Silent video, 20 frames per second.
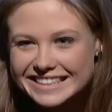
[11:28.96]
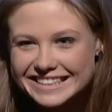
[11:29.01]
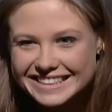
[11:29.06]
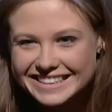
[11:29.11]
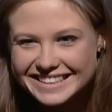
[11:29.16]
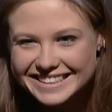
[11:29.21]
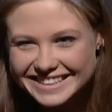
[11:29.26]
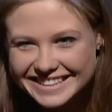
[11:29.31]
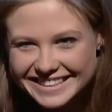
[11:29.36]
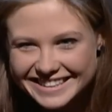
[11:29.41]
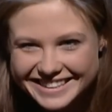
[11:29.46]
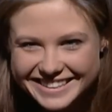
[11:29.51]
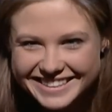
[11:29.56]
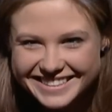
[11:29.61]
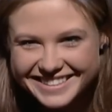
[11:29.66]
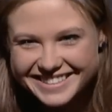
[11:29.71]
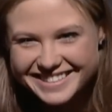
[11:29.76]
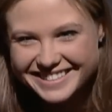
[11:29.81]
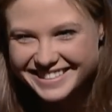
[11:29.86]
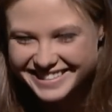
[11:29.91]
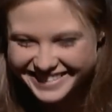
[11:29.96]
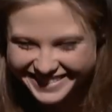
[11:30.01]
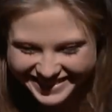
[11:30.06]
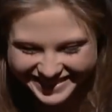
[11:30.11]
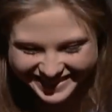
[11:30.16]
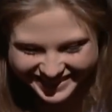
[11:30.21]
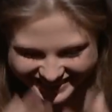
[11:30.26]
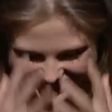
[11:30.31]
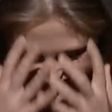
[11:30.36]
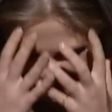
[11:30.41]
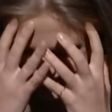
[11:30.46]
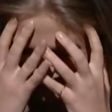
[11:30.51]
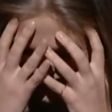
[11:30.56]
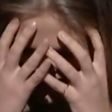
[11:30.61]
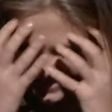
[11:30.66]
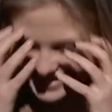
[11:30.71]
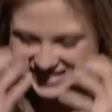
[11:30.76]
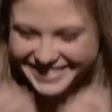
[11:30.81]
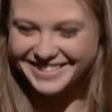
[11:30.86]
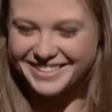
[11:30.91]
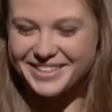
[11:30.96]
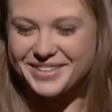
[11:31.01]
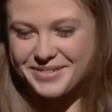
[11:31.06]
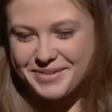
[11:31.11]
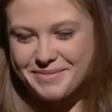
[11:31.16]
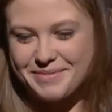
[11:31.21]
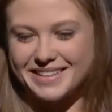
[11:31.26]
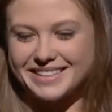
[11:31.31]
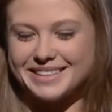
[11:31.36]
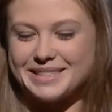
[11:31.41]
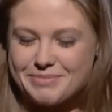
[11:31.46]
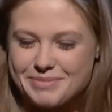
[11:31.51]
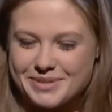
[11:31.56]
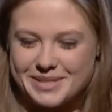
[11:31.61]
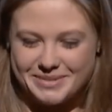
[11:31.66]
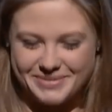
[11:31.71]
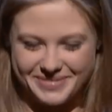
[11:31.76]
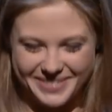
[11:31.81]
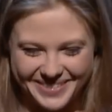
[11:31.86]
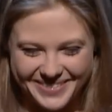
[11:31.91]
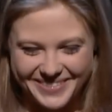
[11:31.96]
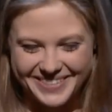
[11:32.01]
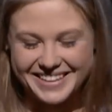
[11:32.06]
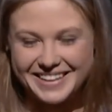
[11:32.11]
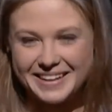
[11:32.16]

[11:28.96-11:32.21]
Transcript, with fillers: żebyś miała tego świadomość. No, Za 10 lat